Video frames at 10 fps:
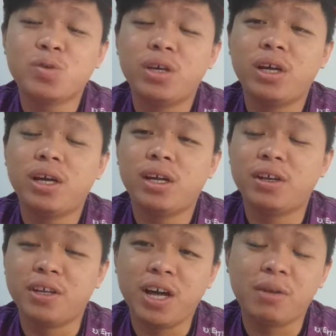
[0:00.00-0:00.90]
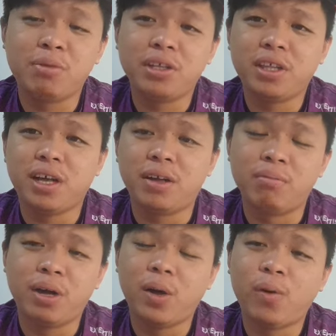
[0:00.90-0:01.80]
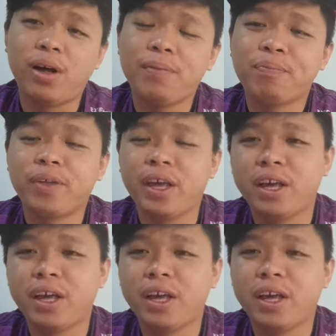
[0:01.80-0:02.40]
sudah dengar berita bahwa